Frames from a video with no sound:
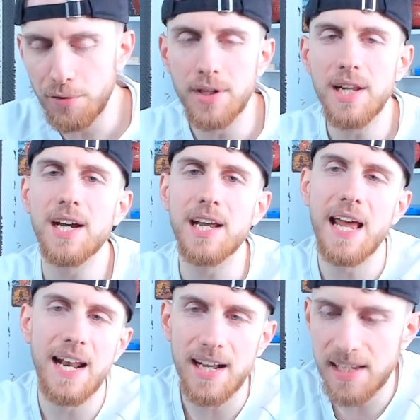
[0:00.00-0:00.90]
von deren
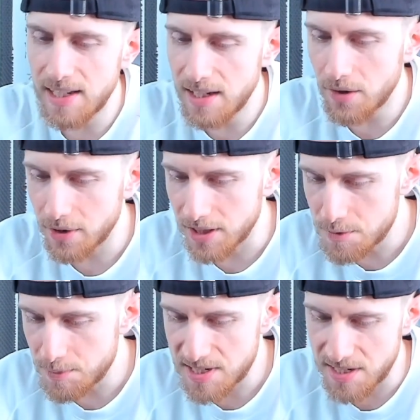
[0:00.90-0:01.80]
Energie. Und
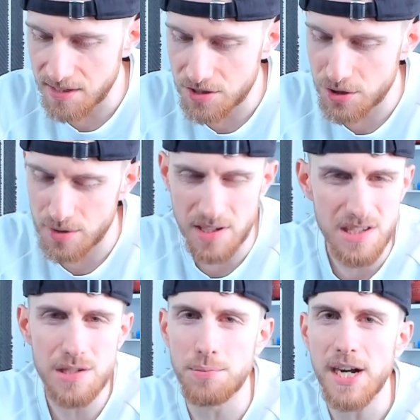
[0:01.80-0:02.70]
das passiert jetzt schon
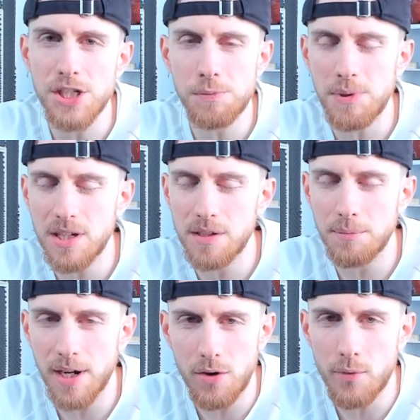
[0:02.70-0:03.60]
seit zwei Spielen
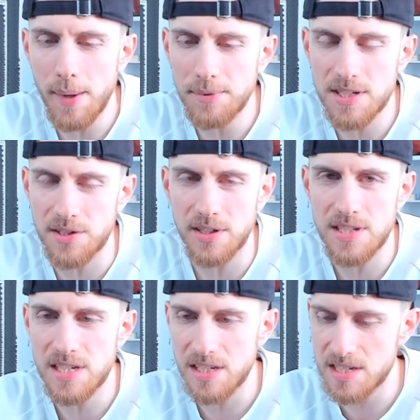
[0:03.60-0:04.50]
bei den Raptors und den
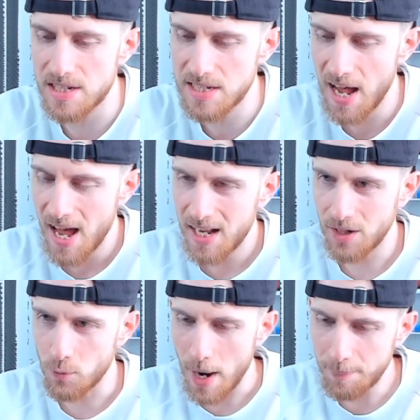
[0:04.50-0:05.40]
Sixers.
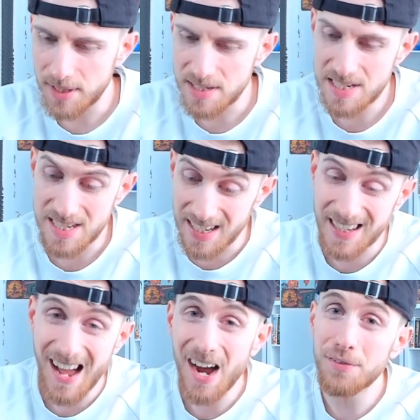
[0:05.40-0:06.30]
Die Raptors sind
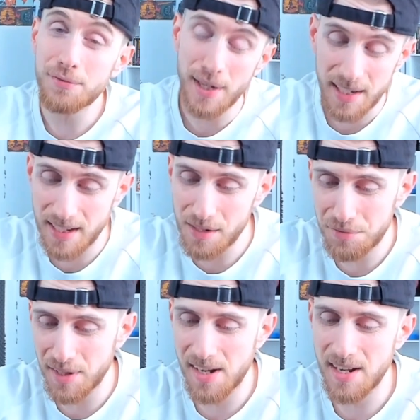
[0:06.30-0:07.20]
nach
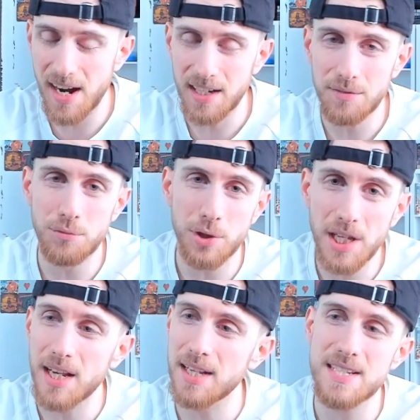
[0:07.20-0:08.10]
Philadelphia gegangen, wo
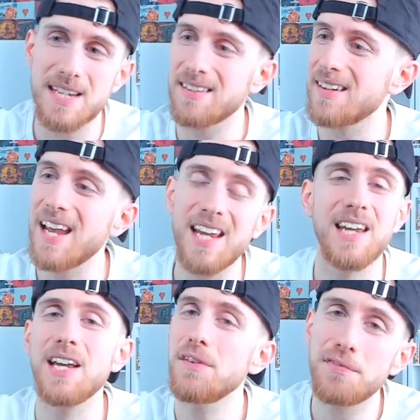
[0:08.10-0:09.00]
jeder gesagt hat, ey,
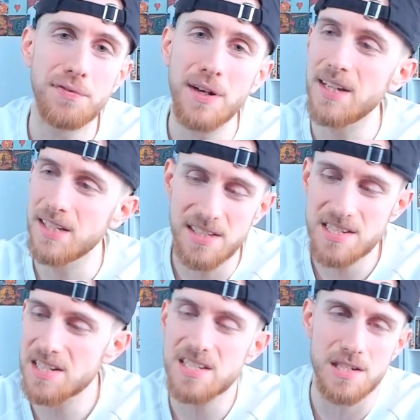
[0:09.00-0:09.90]
in Philly, die
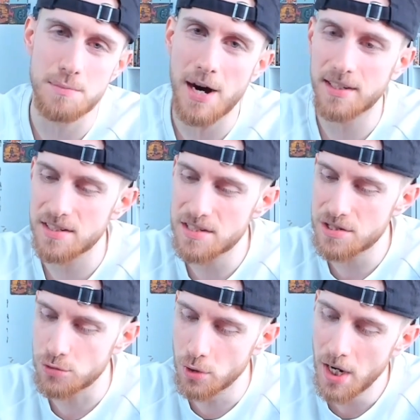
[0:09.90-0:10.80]
Sixers machen das
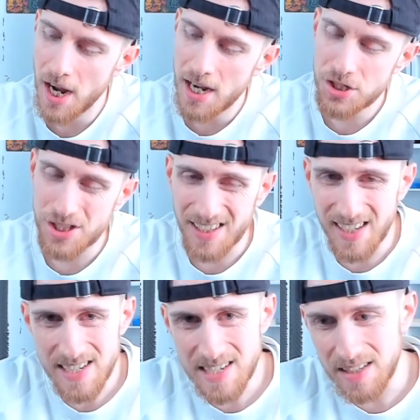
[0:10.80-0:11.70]
zu.
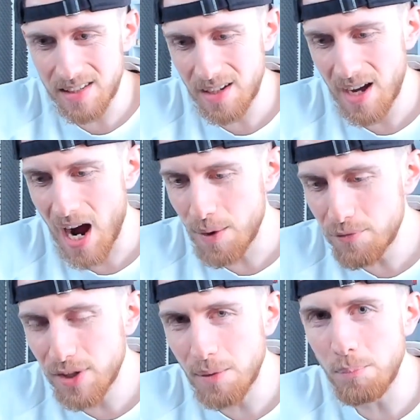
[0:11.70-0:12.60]
Stattdessen
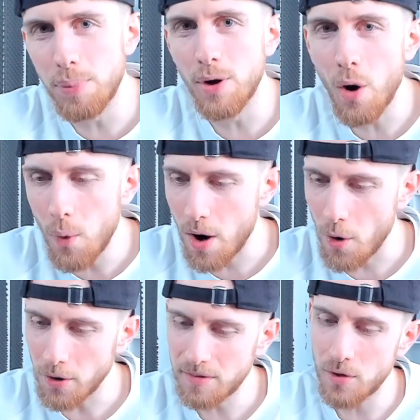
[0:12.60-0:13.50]
haben wir einen
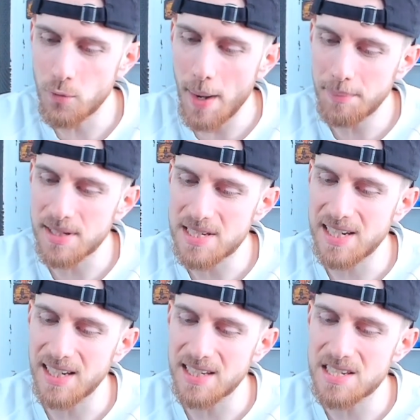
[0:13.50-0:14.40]
Blowout. Die Raptors
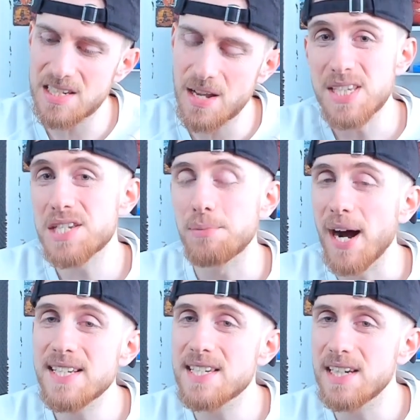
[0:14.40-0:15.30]
gehen jetzt mit
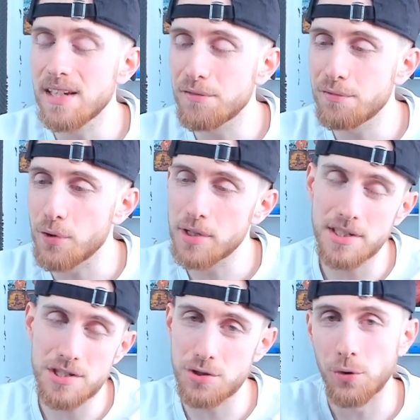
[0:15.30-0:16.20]
zwei Siegen in
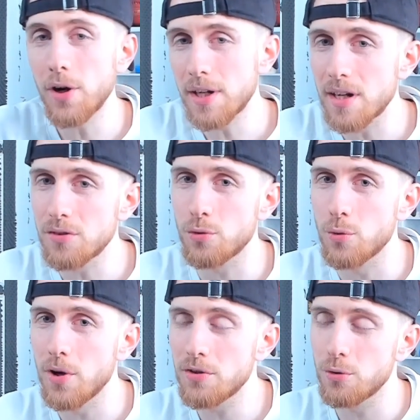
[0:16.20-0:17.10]
Folge zurück nach
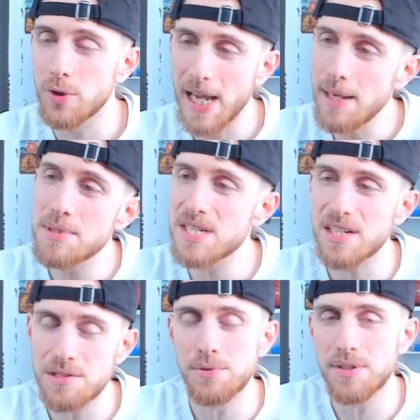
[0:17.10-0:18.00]
Toronto. Game
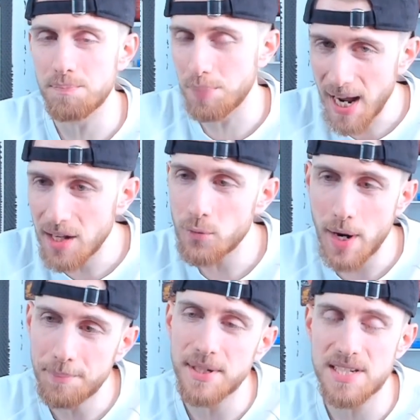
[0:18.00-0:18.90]
6 wird bei den
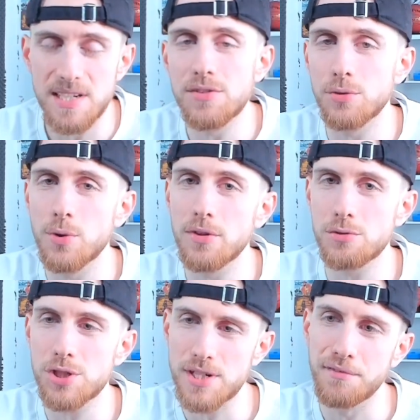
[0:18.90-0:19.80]
Raptors in
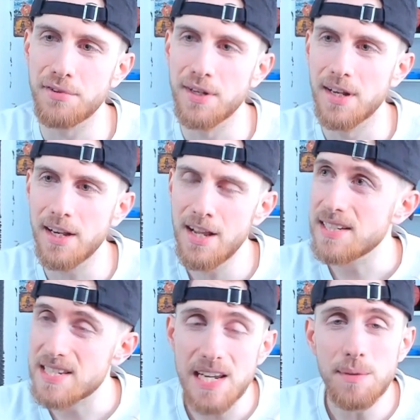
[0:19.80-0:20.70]
Toronto stattfinden.
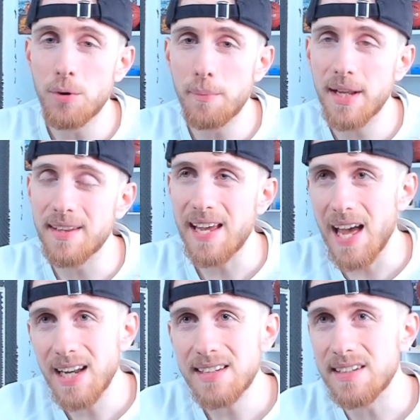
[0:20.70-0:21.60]
Ich sehe im Moment
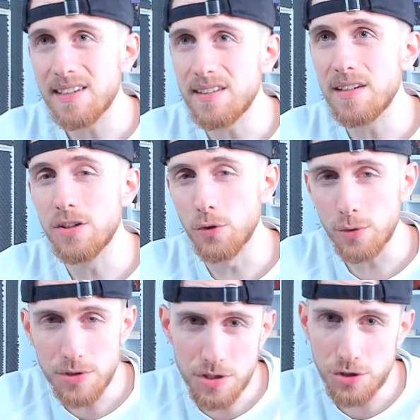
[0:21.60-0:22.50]
ehrlich nicht die
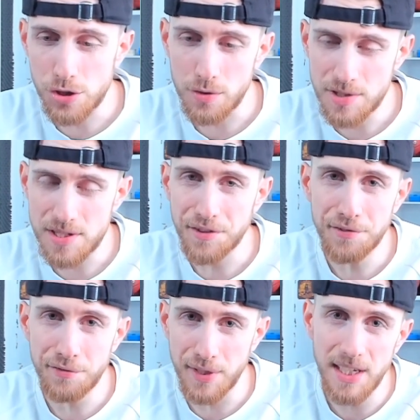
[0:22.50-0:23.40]
größte Chance,
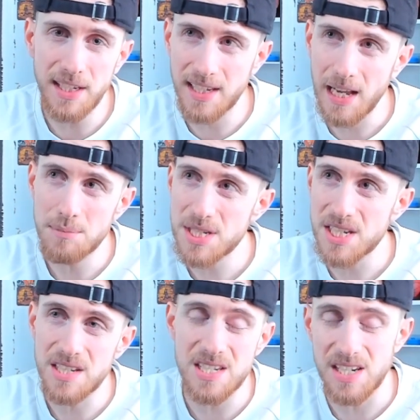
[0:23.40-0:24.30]
dass Philly Game
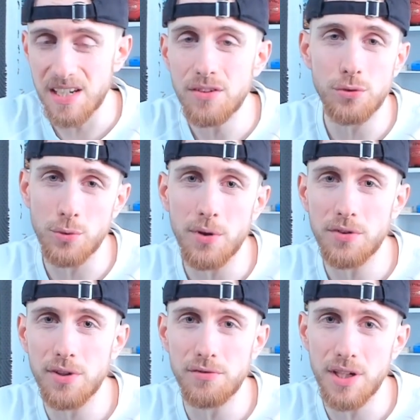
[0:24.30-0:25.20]
6 in
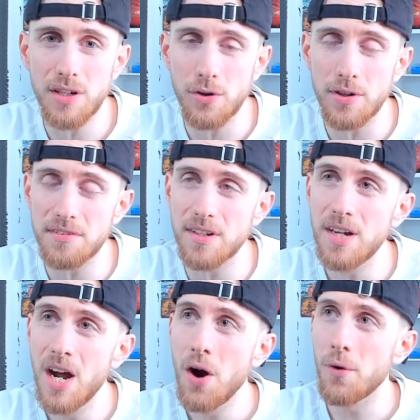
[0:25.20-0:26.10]
Toronto gewinnen könnte.
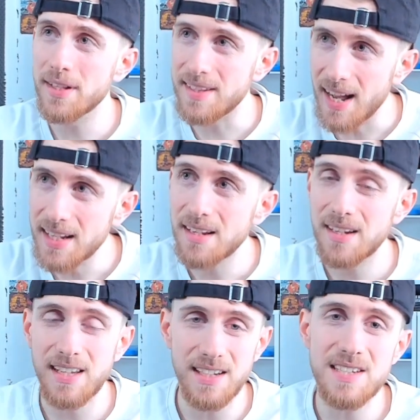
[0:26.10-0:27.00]
Und dann
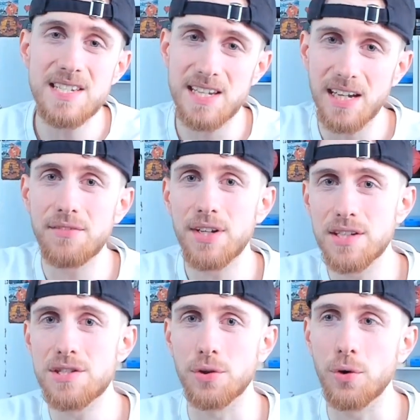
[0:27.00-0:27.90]
geht die Serie
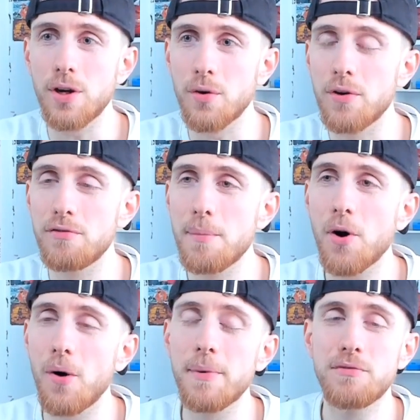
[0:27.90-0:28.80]
wieder zurück und wir
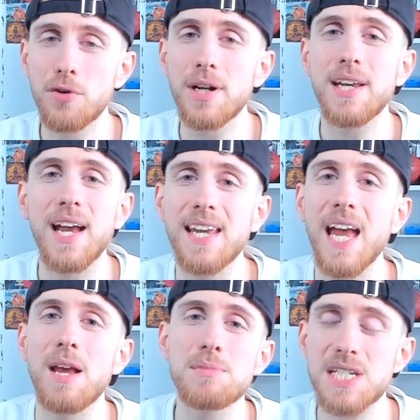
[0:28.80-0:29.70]
bekommen wirklich ein
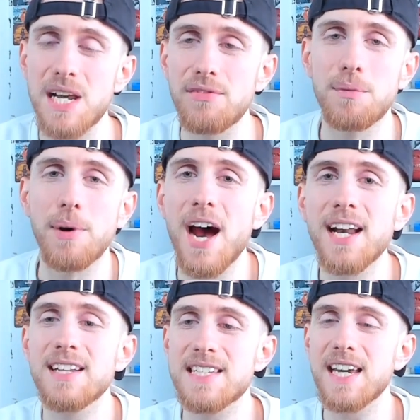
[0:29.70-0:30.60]
Game 7 bei
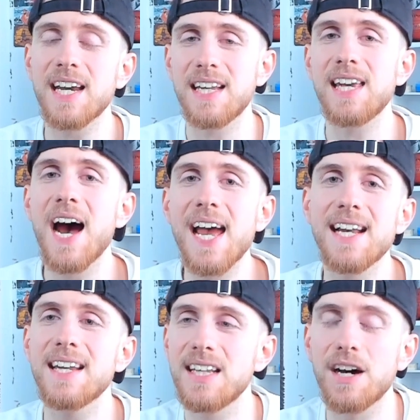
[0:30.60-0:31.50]
einer Serie, die
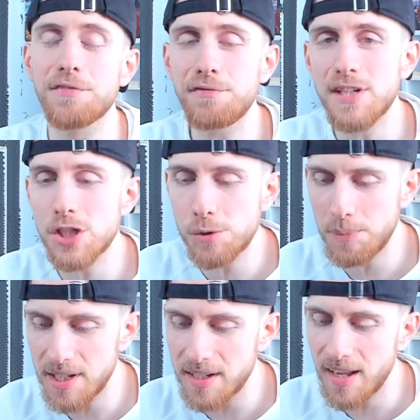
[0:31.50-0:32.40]
eigentlich nach vier
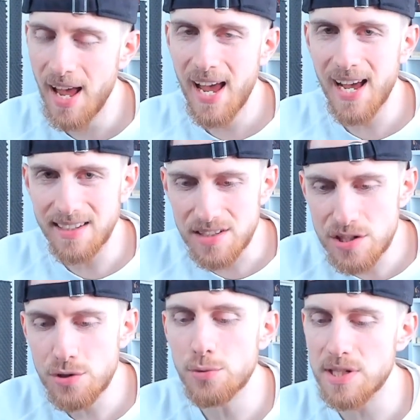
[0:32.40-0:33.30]
Spielen hätte
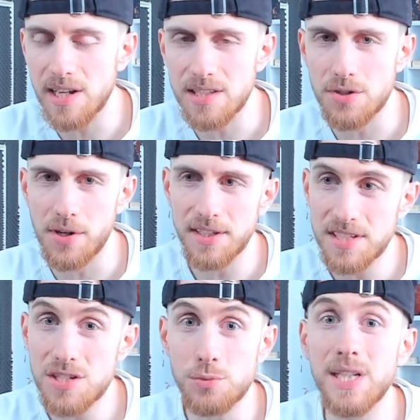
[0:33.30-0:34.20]
zu sein sollen.
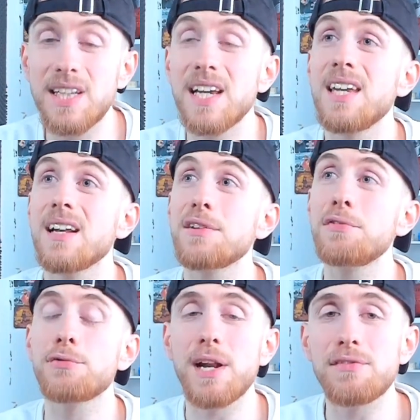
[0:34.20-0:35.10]
Das ist ridiculous.
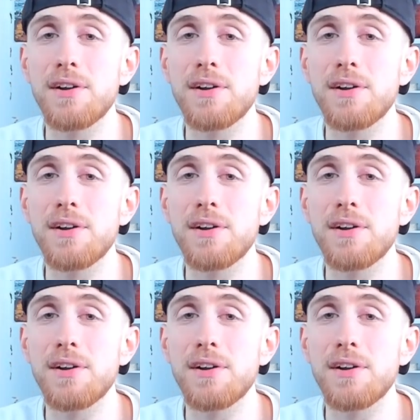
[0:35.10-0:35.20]
Fred